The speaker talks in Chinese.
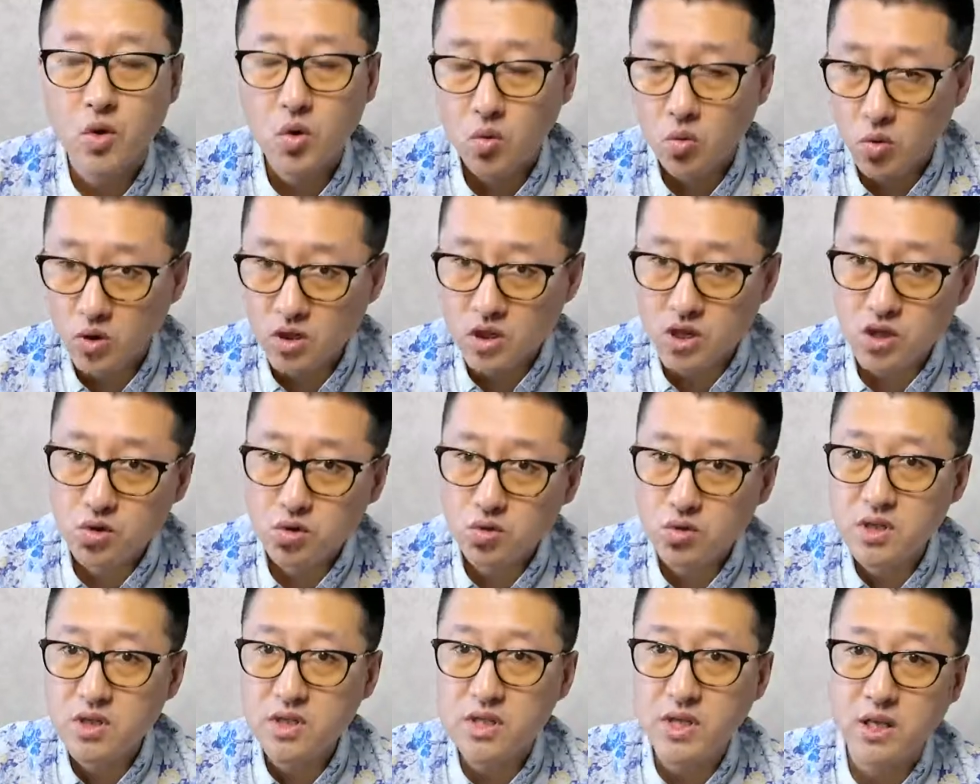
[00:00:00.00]
我这一
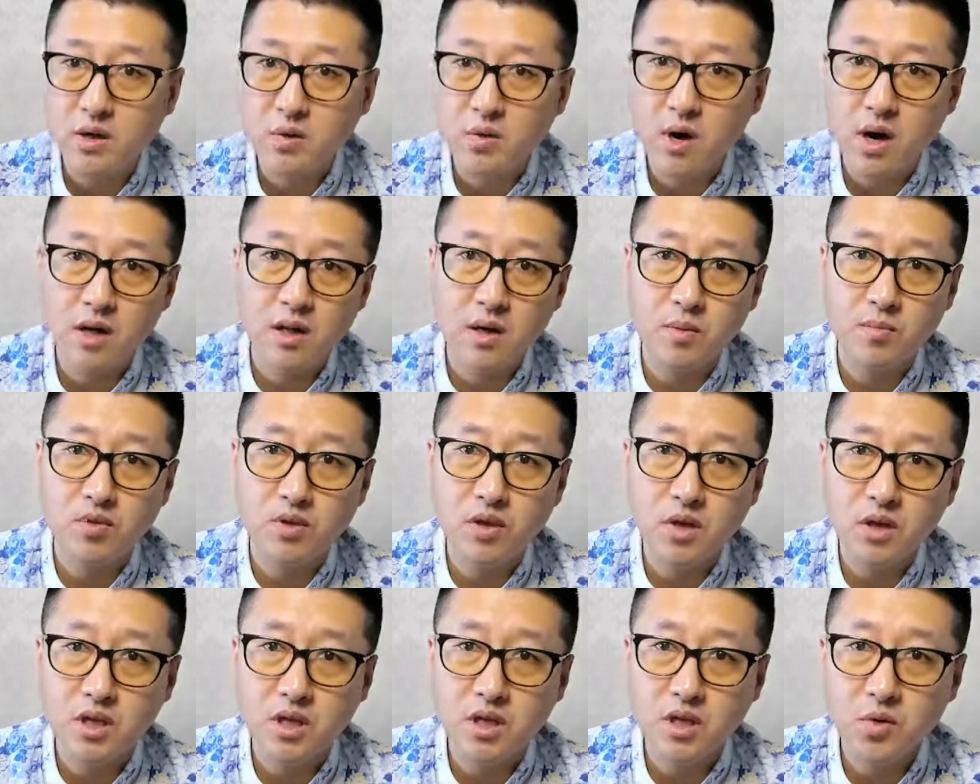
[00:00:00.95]
瞬间的话呢，不
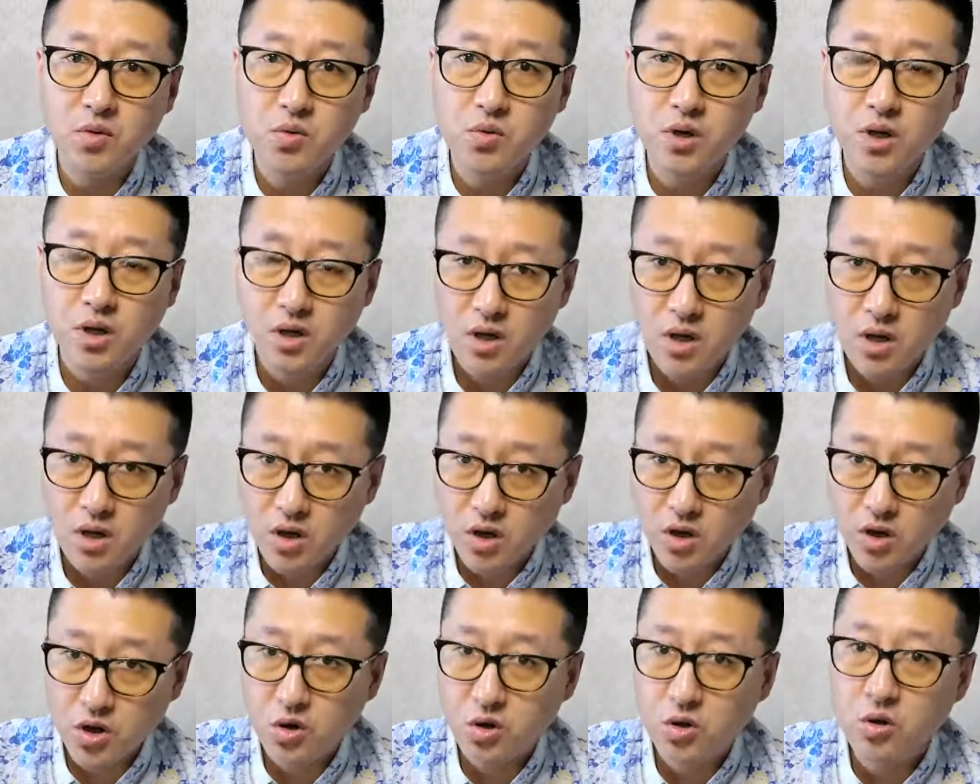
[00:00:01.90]
到一个
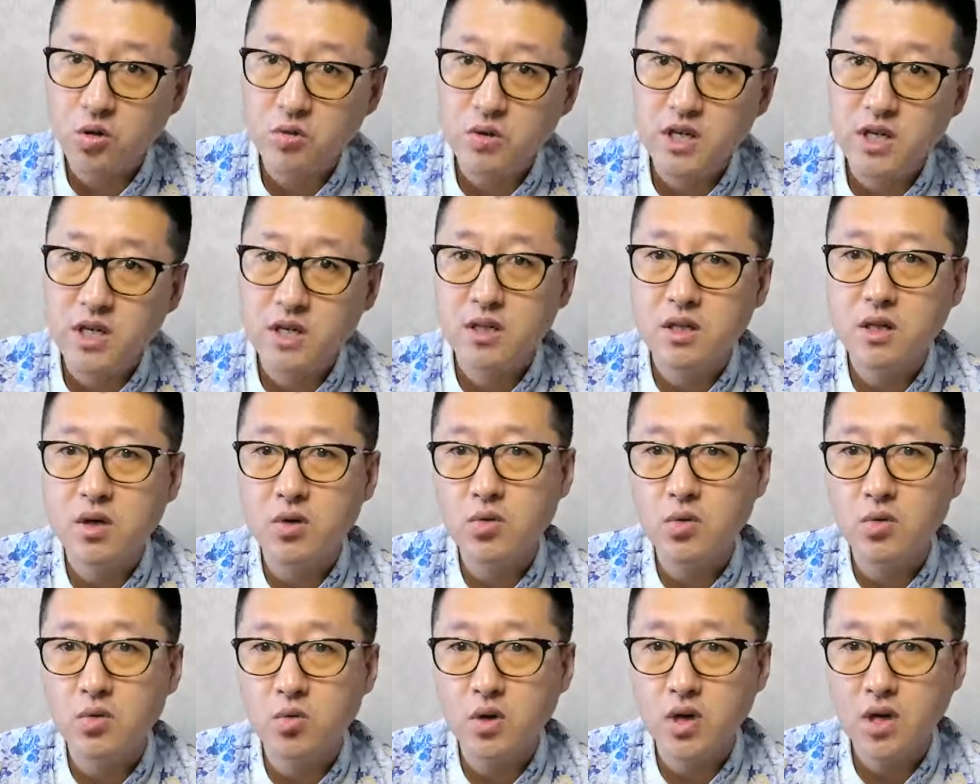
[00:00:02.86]
月，QQ 空间的
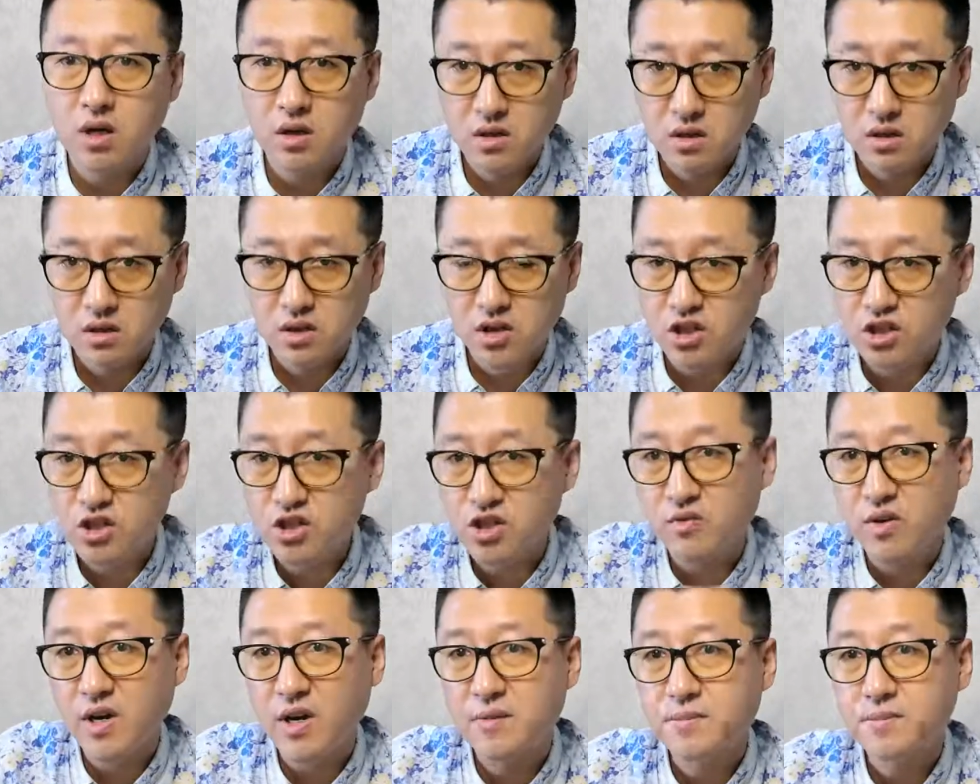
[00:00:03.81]
阅读量是十几
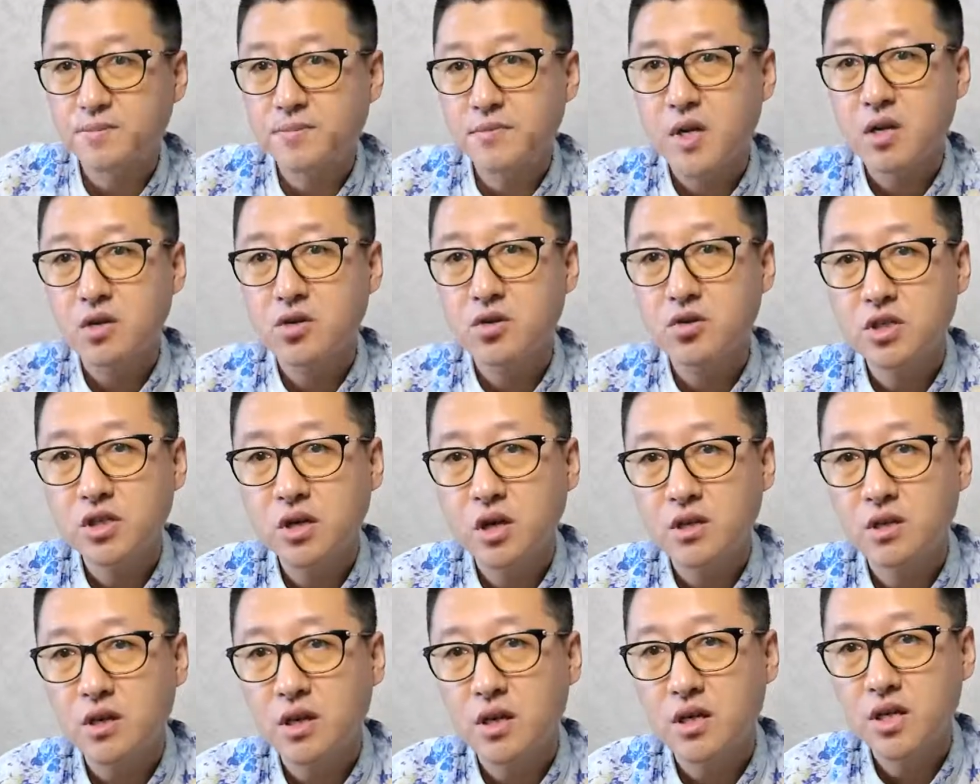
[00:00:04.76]
万，就上去了。